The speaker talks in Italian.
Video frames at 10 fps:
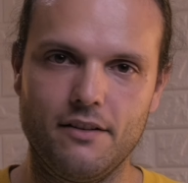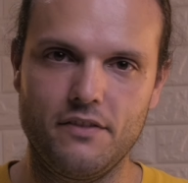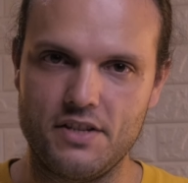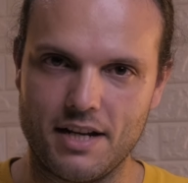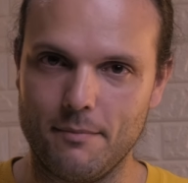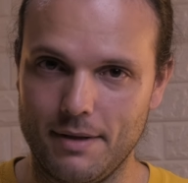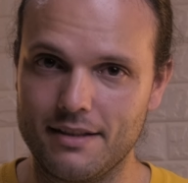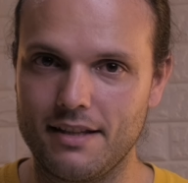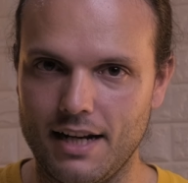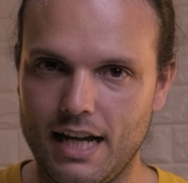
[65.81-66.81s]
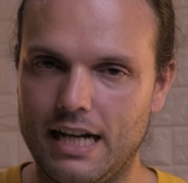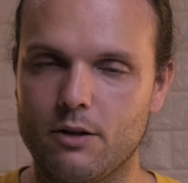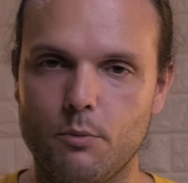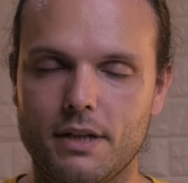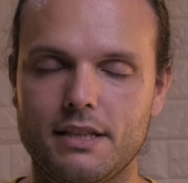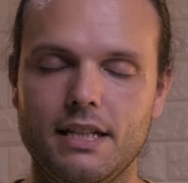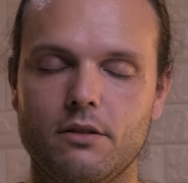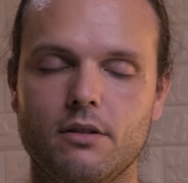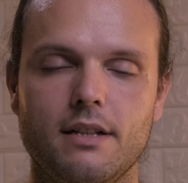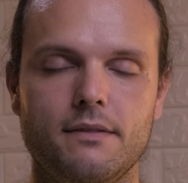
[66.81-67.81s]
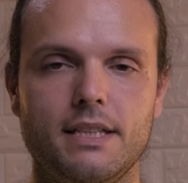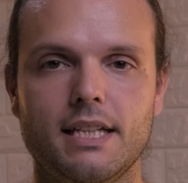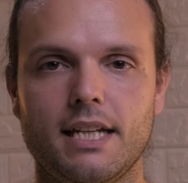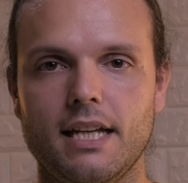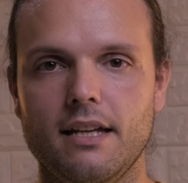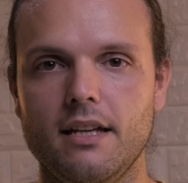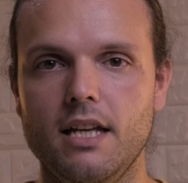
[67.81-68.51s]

fisicamente là a copertino a vedere